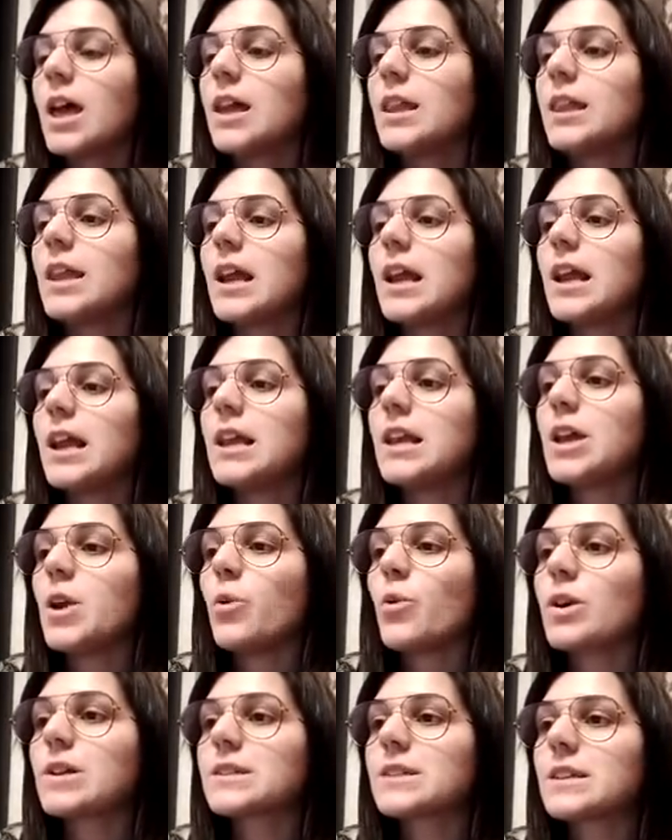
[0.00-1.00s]
Nella
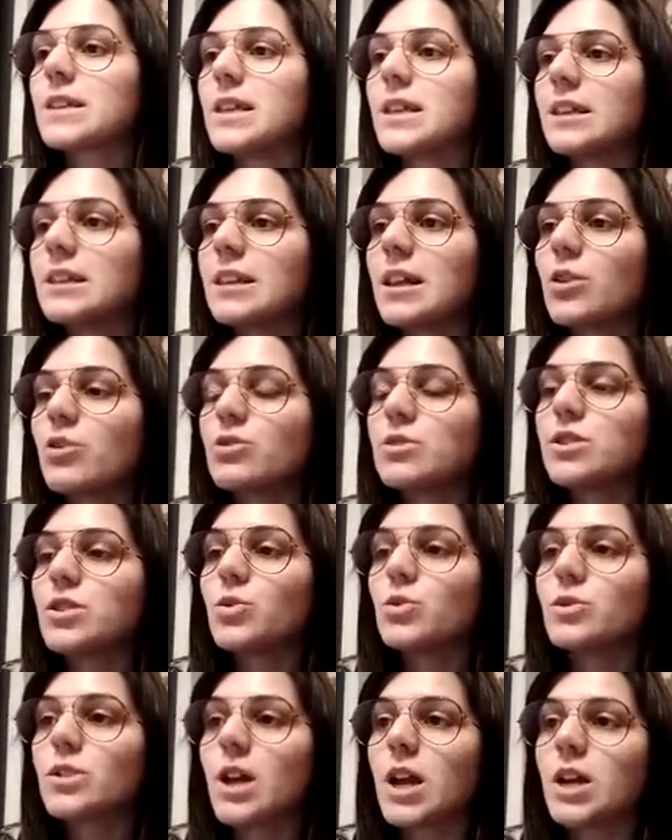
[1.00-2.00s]
lingua scritta non
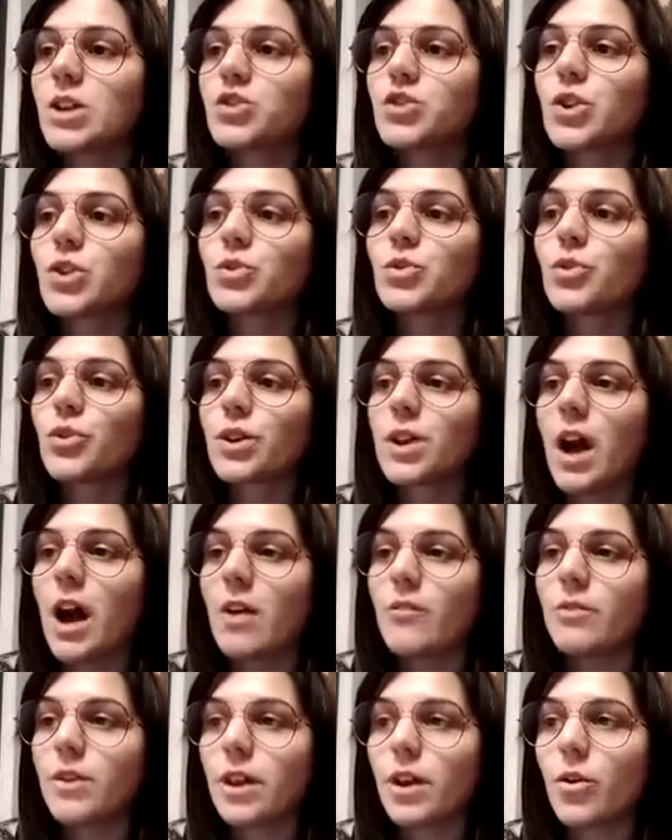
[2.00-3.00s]
si usa l'accento
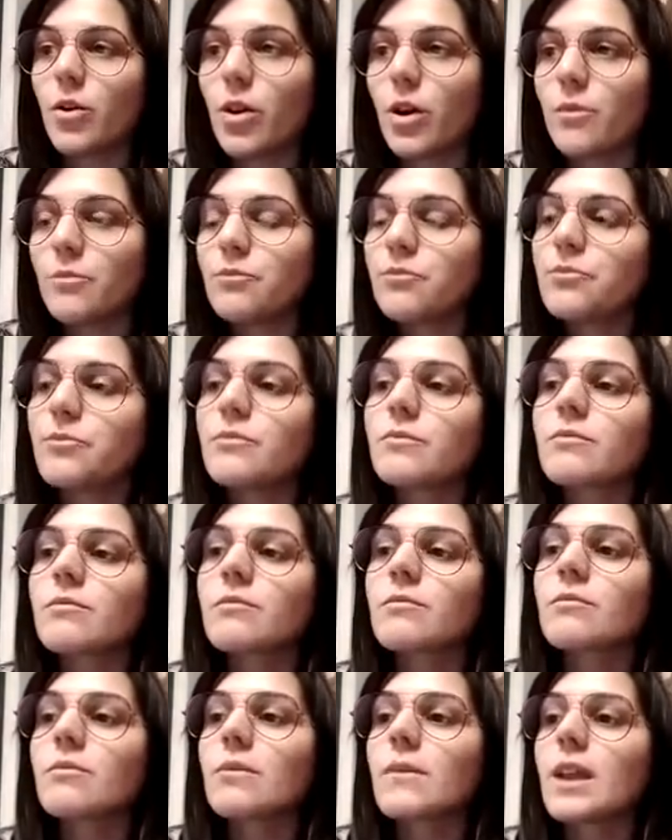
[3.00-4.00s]
grafico.
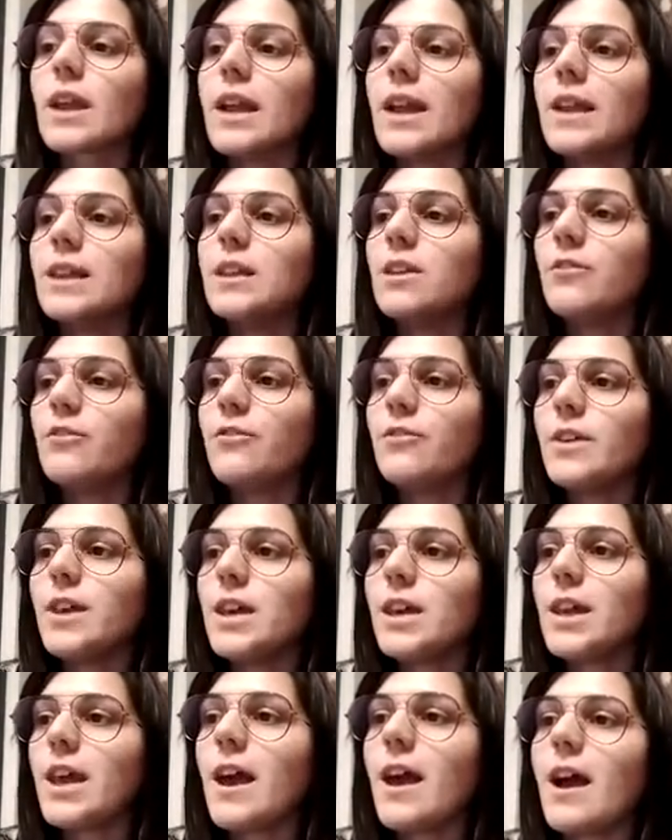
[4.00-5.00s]
Ed
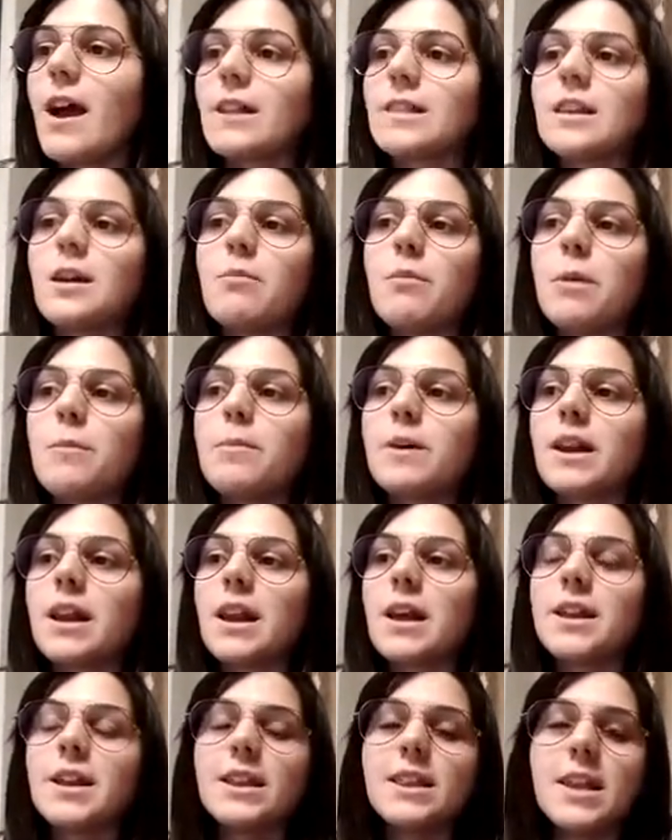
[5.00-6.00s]
infine andiamo a
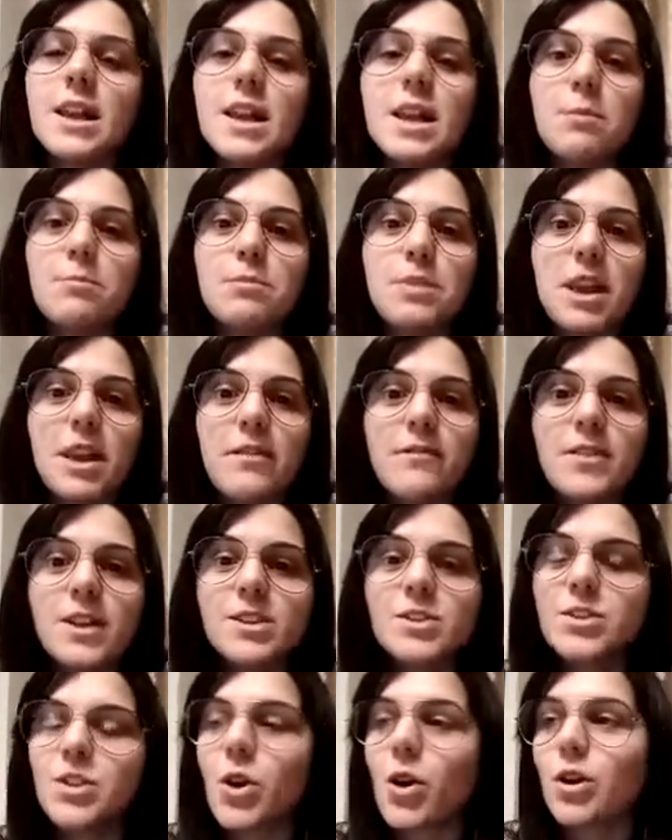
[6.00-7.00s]
parlare delle
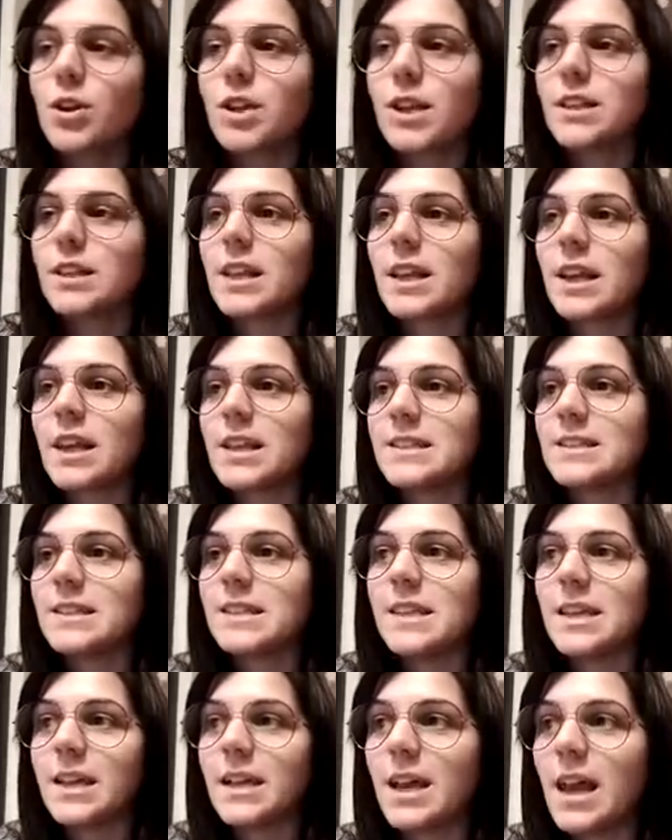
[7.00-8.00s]
abbreviazioni e delle
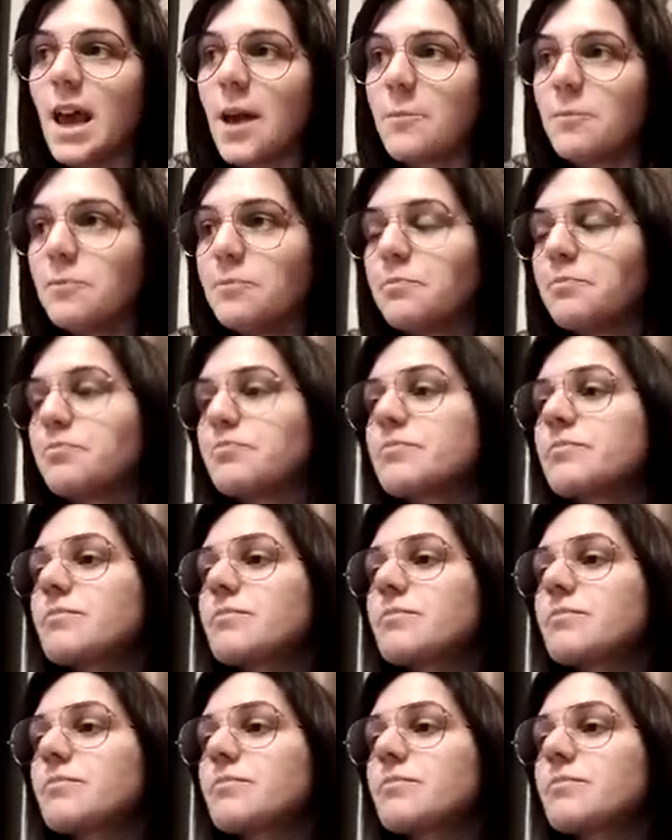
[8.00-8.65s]
sigle.